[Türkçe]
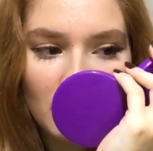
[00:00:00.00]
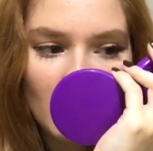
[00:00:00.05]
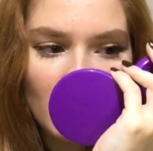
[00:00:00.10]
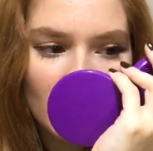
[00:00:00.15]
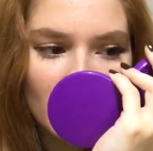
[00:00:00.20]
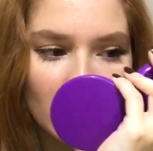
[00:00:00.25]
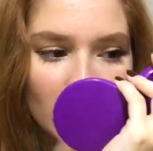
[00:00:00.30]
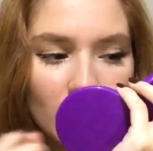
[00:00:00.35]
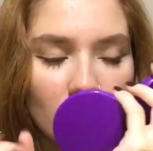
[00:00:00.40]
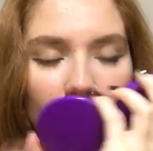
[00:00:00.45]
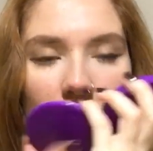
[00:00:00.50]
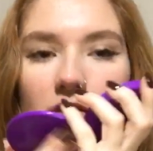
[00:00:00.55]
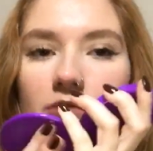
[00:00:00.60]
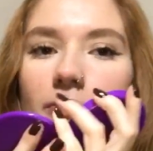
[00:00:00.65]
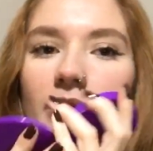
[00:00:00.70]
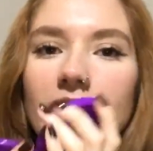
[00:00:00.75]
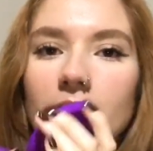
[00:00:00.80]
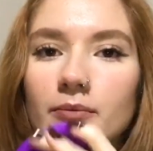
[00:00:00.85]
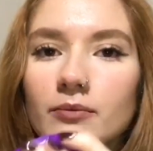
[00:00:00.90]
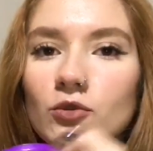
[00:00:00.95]
Ay
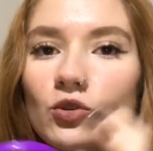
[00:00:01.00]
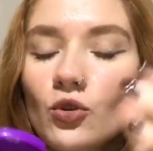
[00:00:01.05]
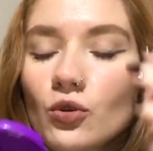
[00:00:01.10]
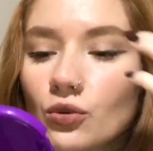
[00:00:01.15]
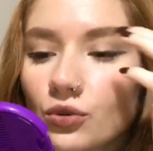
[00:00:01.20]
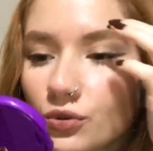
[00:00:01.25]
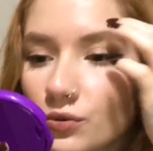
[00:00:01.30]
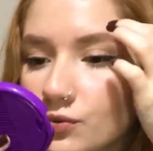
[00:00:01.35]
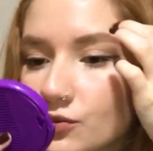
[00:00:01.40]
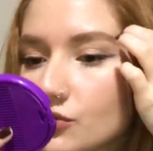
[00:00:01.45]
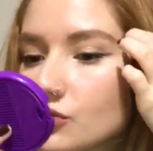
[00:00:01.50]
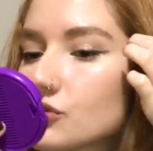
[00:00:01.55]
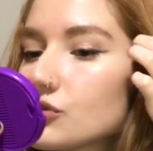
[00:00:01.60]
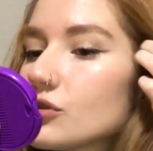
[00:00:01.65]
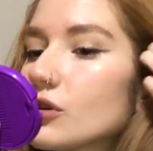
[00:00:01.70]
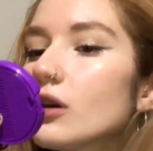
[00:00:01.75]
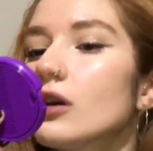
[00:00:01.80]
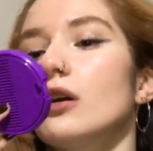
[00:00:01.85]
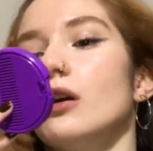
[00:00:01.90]
rimelim mi dökülmüş?